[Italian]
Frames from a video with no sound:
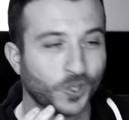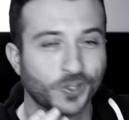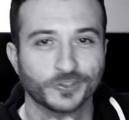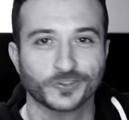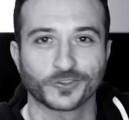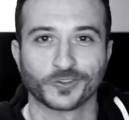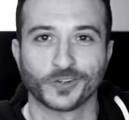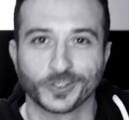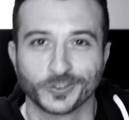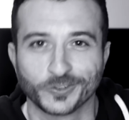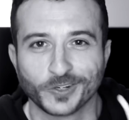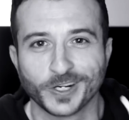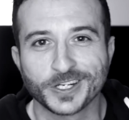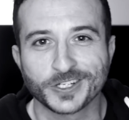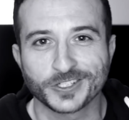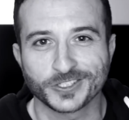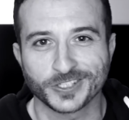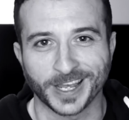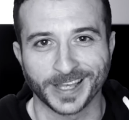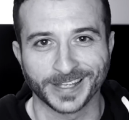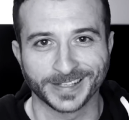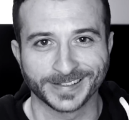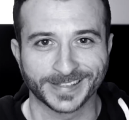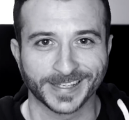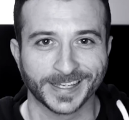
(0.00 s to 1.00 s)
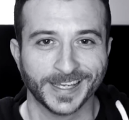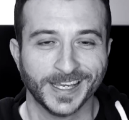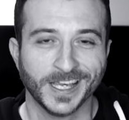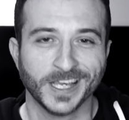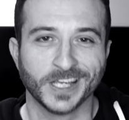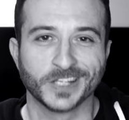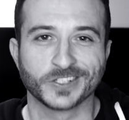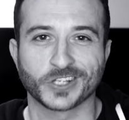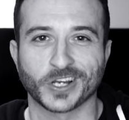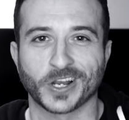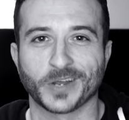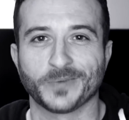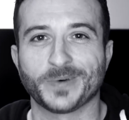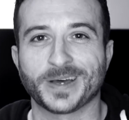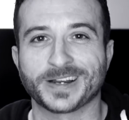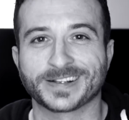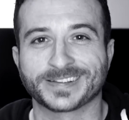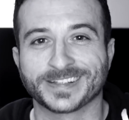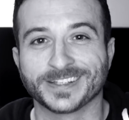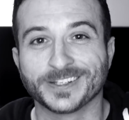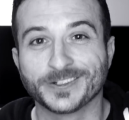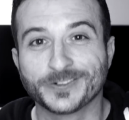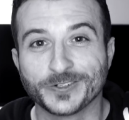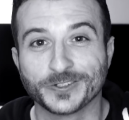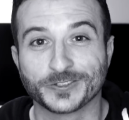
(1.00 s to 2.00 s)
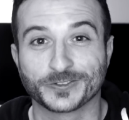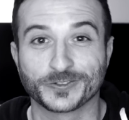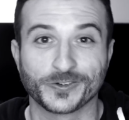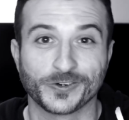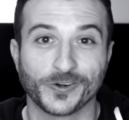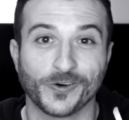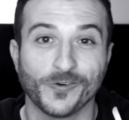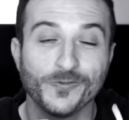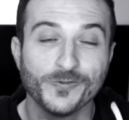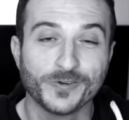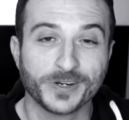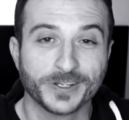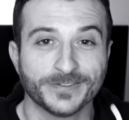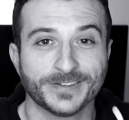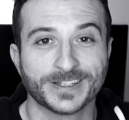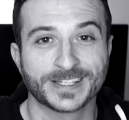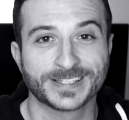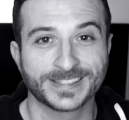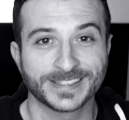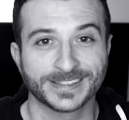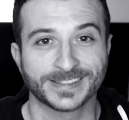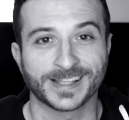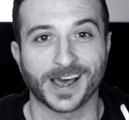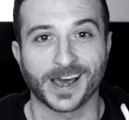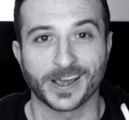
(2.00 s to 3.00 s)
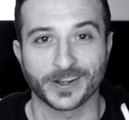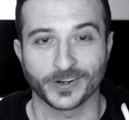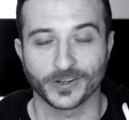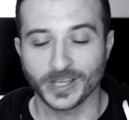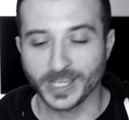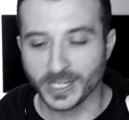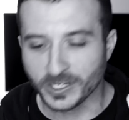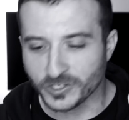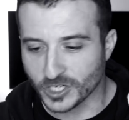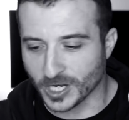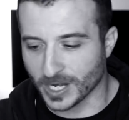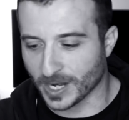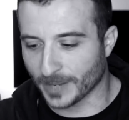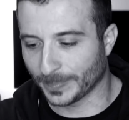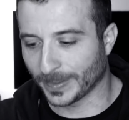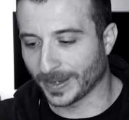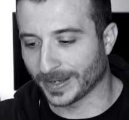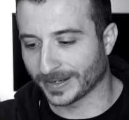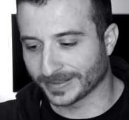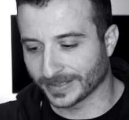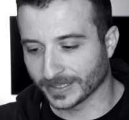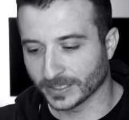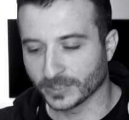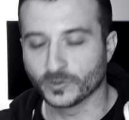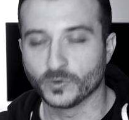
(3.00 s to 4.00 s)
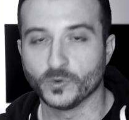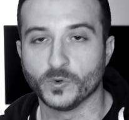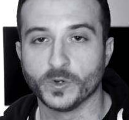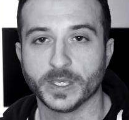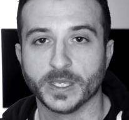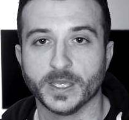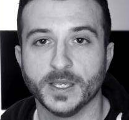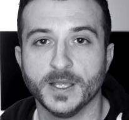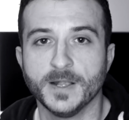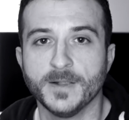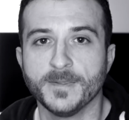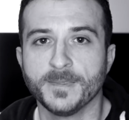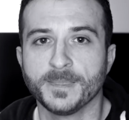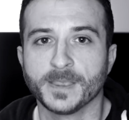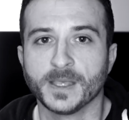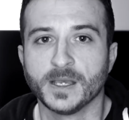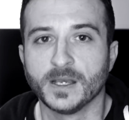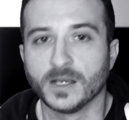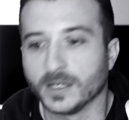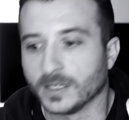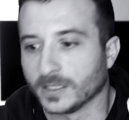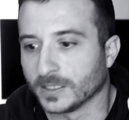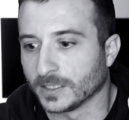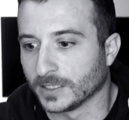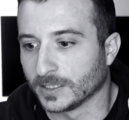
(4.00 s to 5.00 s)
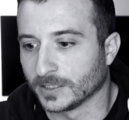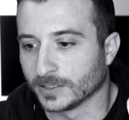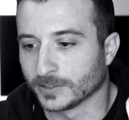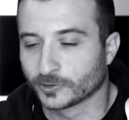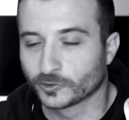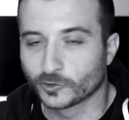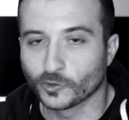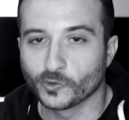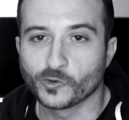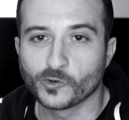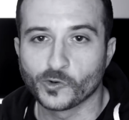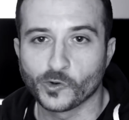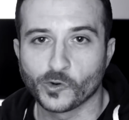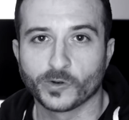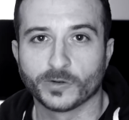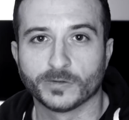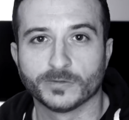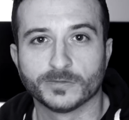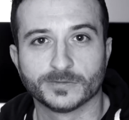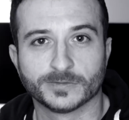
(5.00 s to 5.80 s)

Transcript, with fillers: sono adolescente, c'è la parte in cui sono universitario e c'è la parte in cui uh, sono